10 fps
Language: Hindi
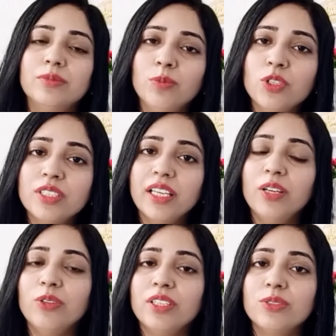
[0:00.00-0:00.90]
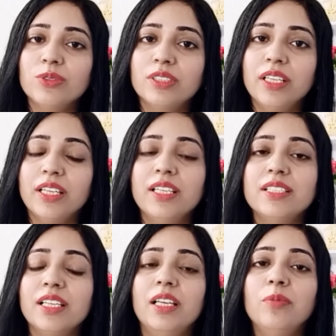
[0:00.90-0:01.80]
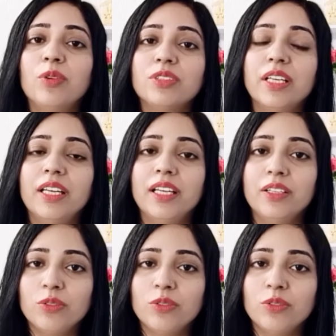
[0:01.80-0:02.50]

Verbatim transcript: बहुत सारे लोग ये सोचते हैं कि इसके लिए बहुत सारे